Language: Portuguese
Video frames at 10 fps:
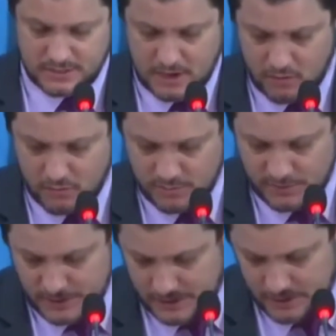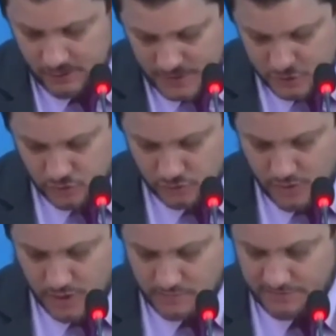Algum, um assunto
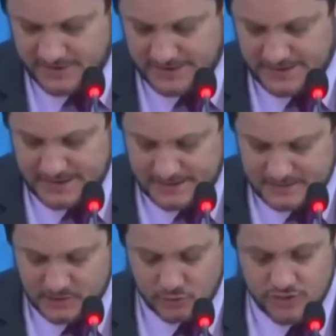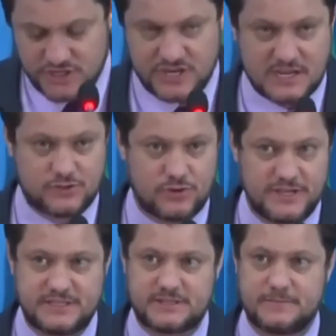agora que eu vou falar são duas
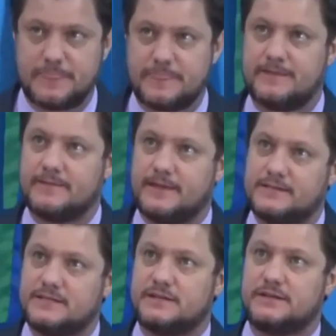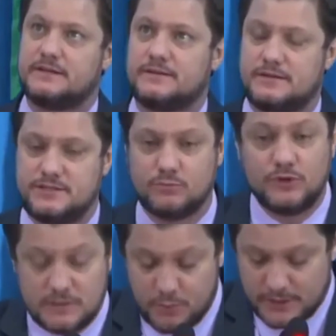indicações né, de, de
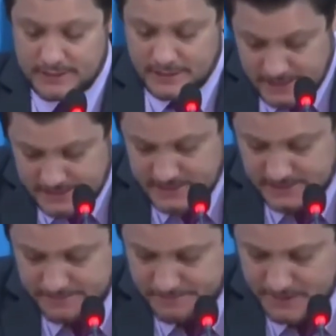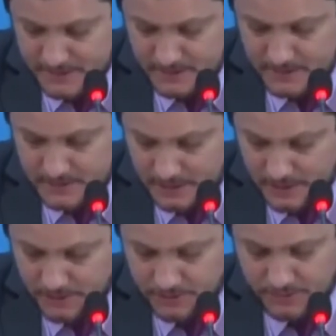muita importância,
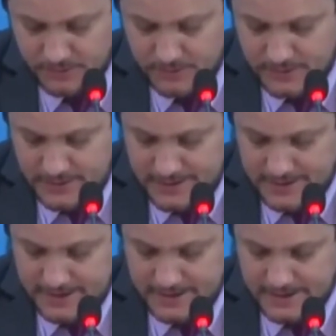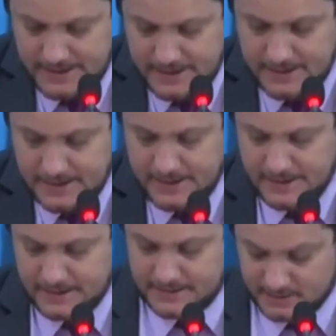então, é,
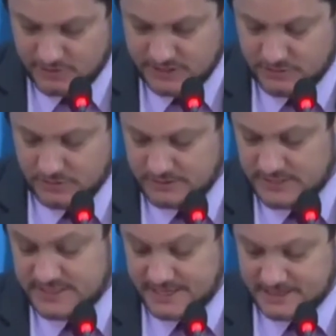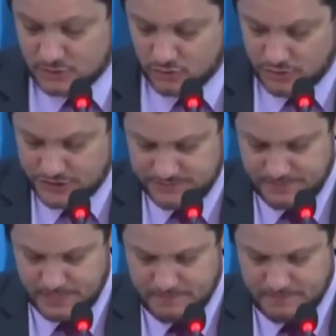é, é, que estão sendo descritas hoje.